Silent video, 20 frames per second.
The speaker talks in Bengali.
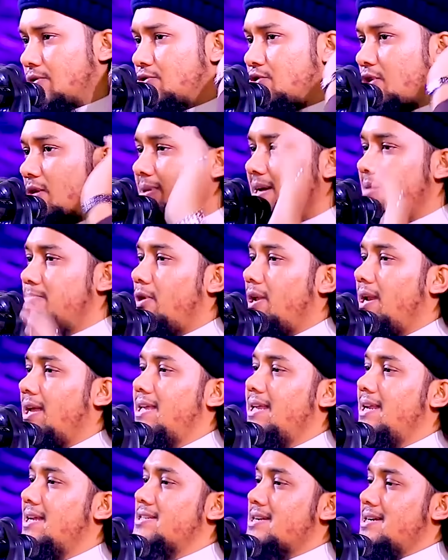সবাই বলে
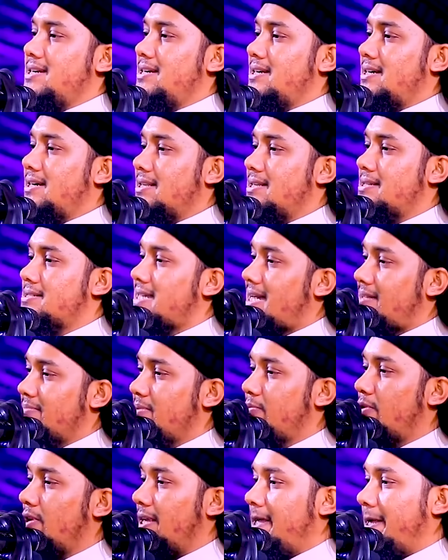কিনা জানি না হাদিসটা আমি
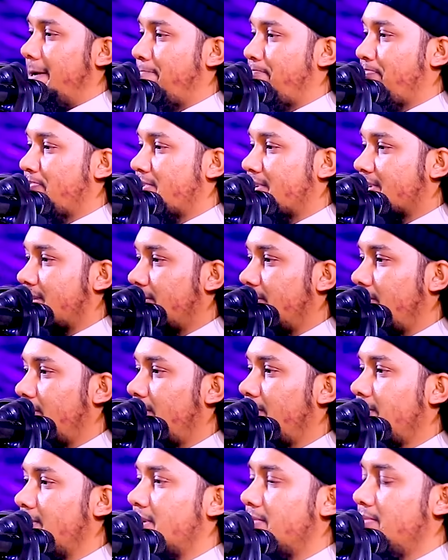বলি সেটা হলো
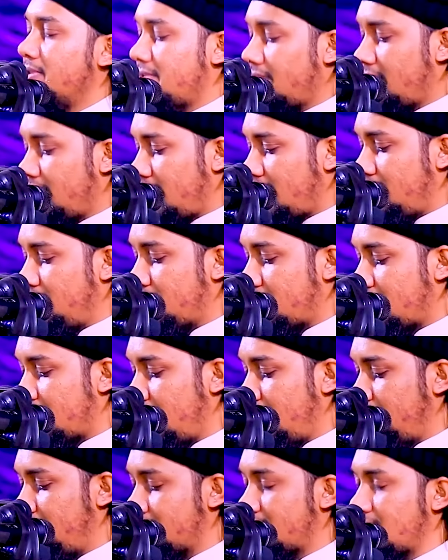নবী সাল্লাহ
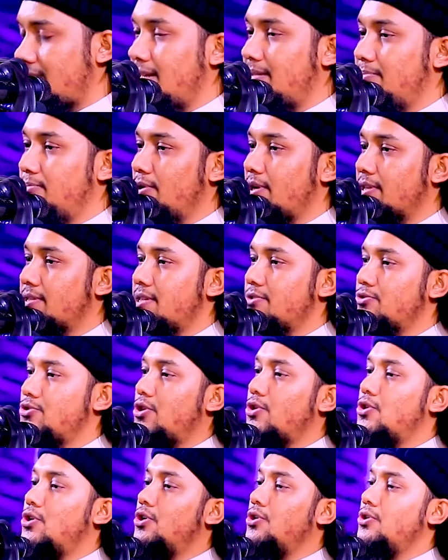আলী হাসাল্লাম বলেছেন
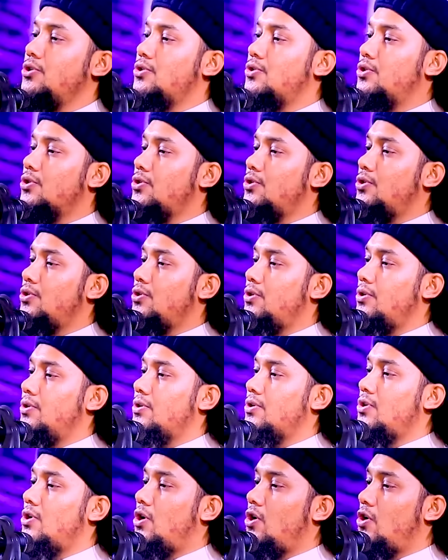যখন কোনো
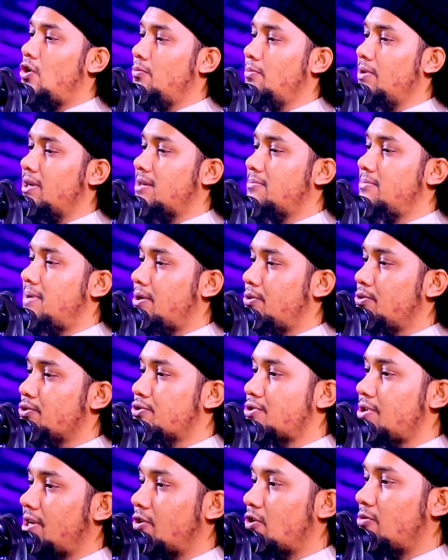কমের
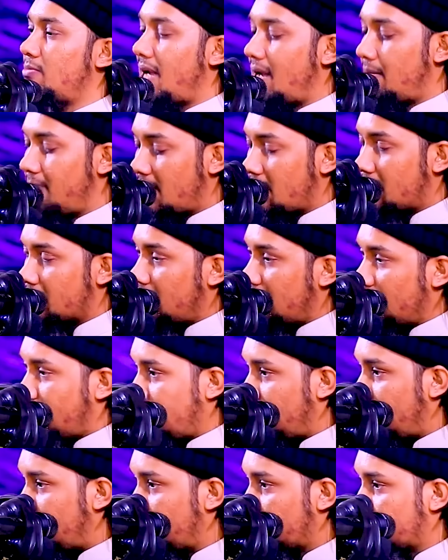মানুষরা এরকম আমানতের
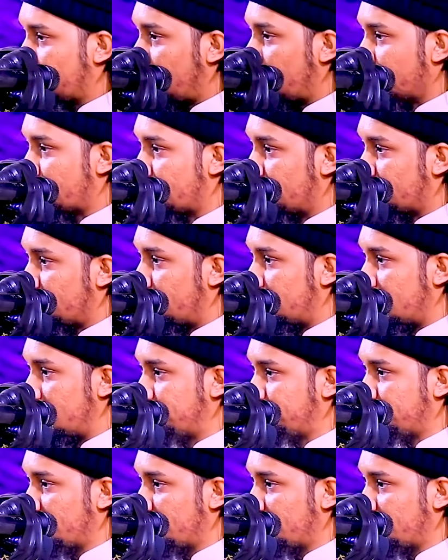খেয়ানত করা শুরু করে